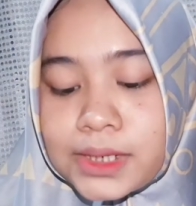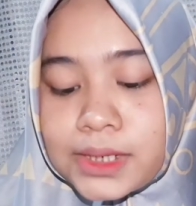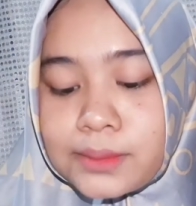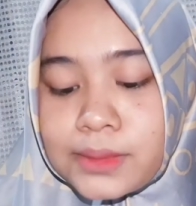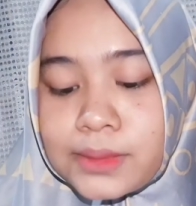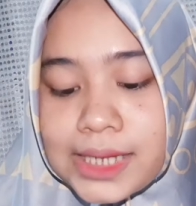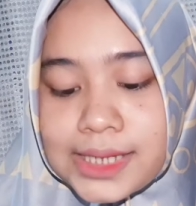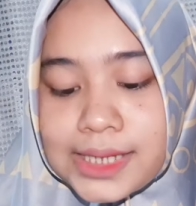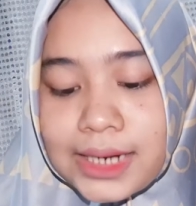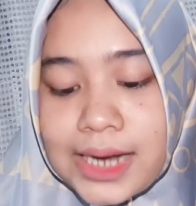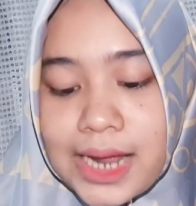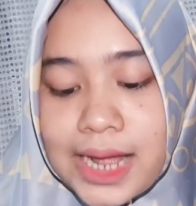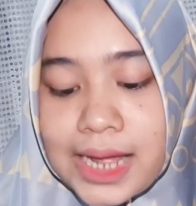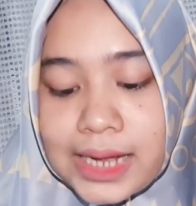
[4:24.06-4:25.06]
berasal
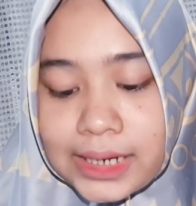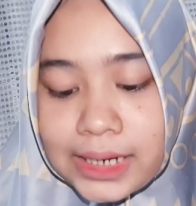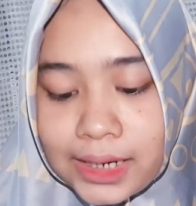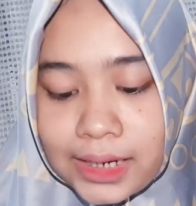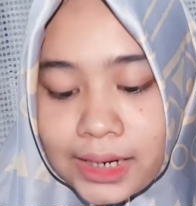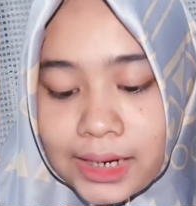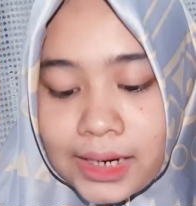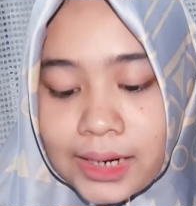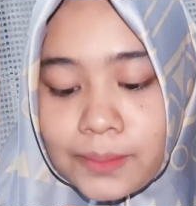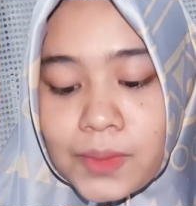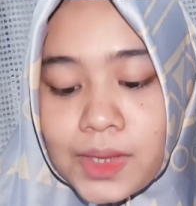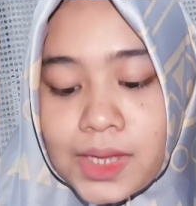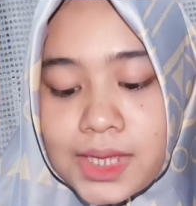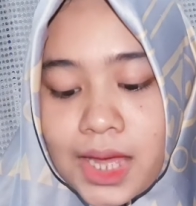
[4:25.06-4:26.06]
dari
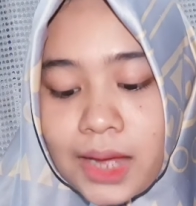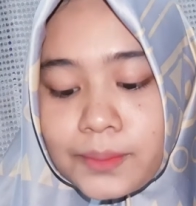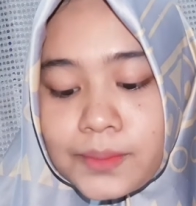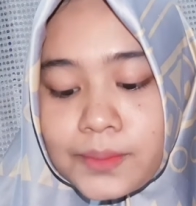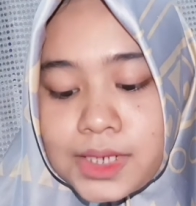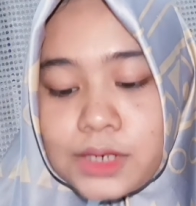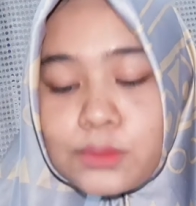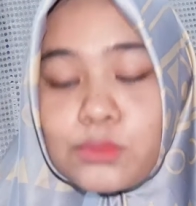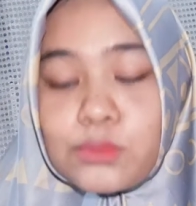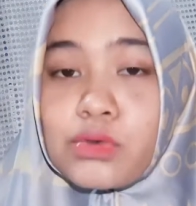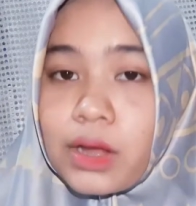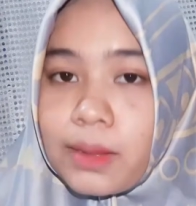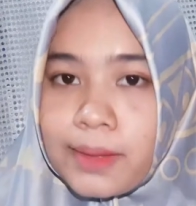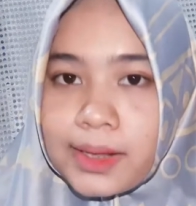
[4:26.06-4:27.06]
minyak biji
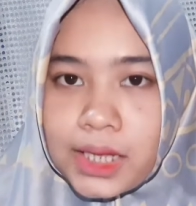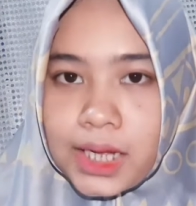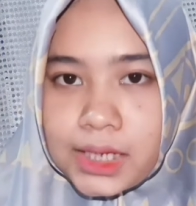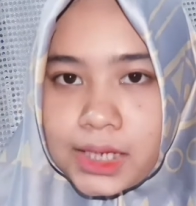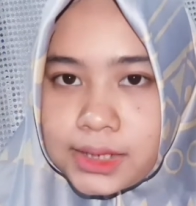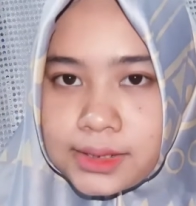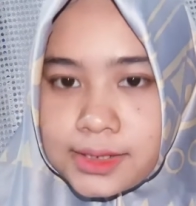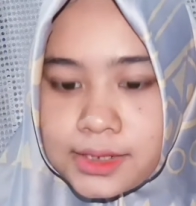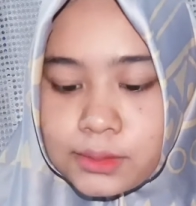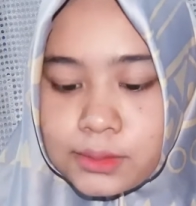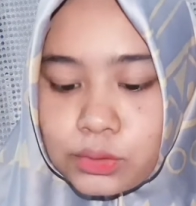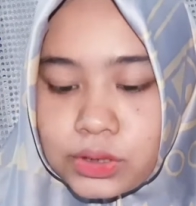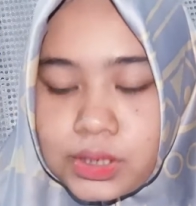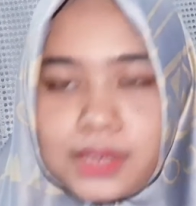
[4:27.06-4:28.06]
bunga matahari
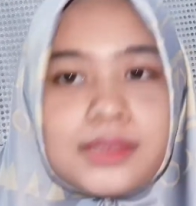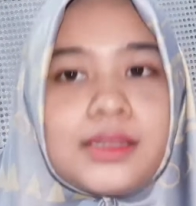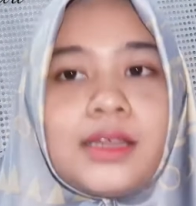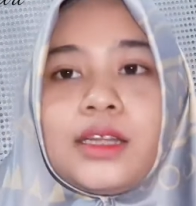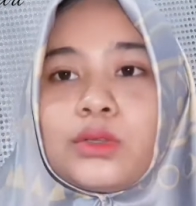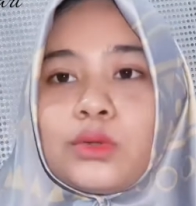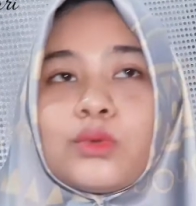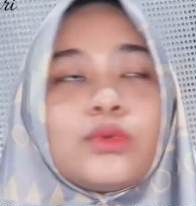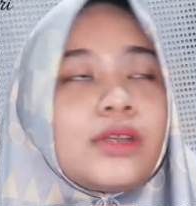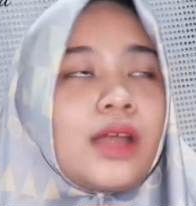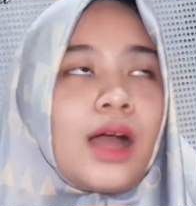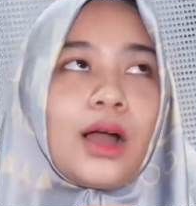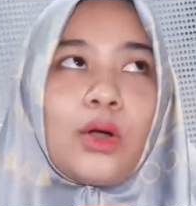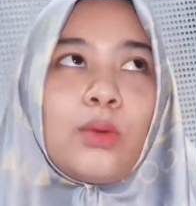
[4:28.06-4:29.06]
tersebut guys dan itu udah
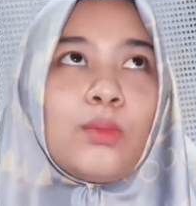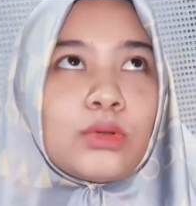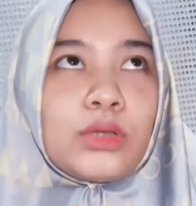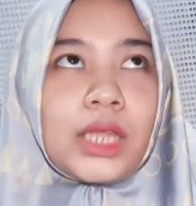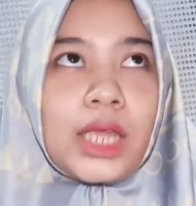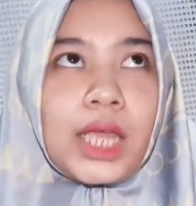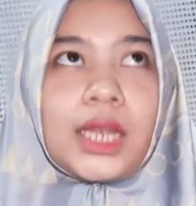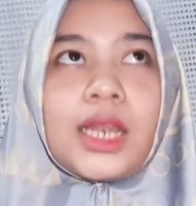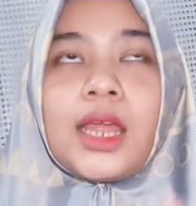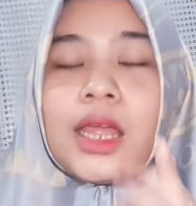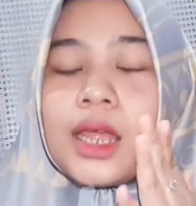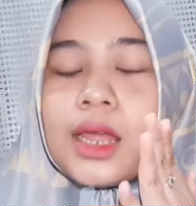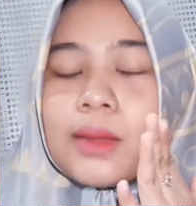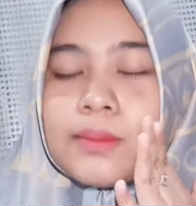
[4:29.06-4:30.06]
aku buktiin
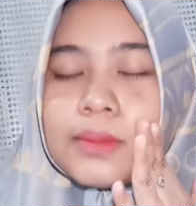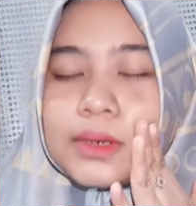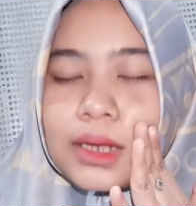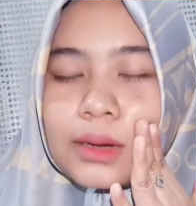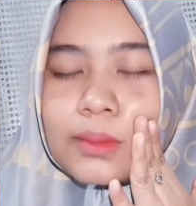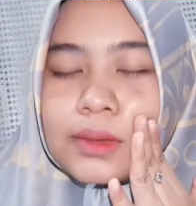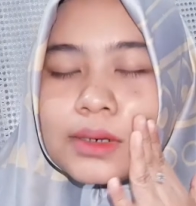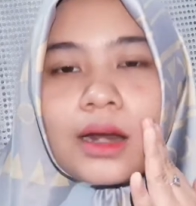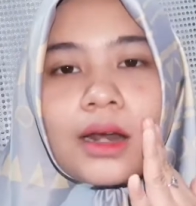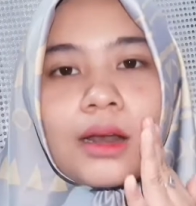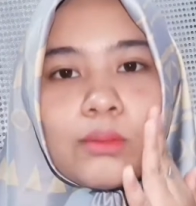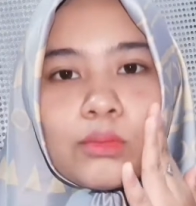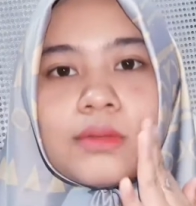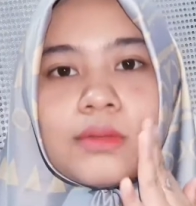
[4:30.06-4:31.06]
bener-bener
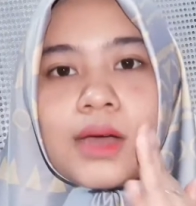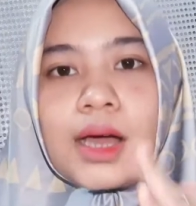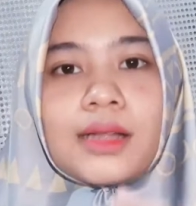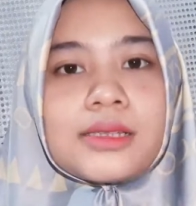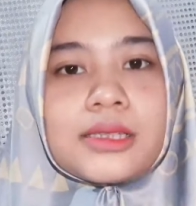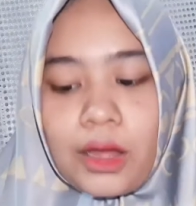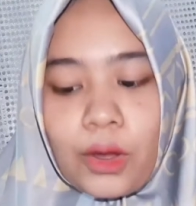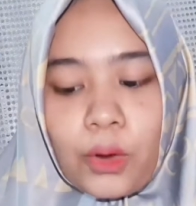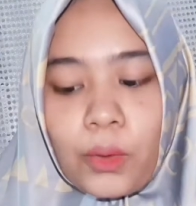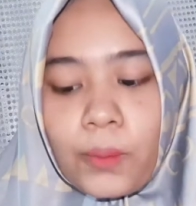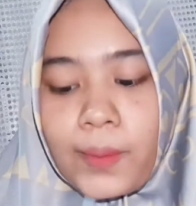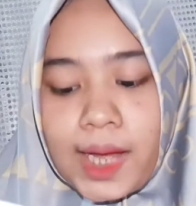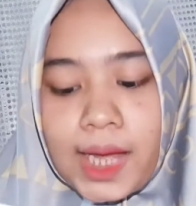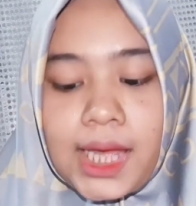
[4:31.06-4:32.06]
lembut banget setelah aku
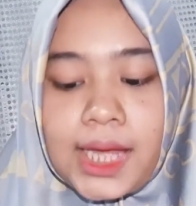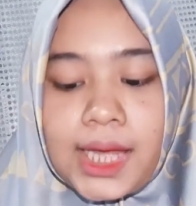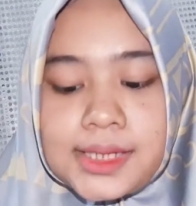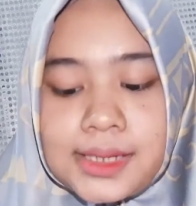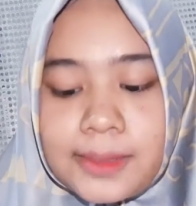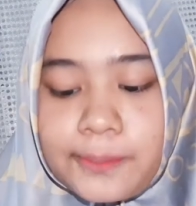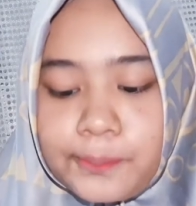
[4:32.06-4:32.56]
pakai guys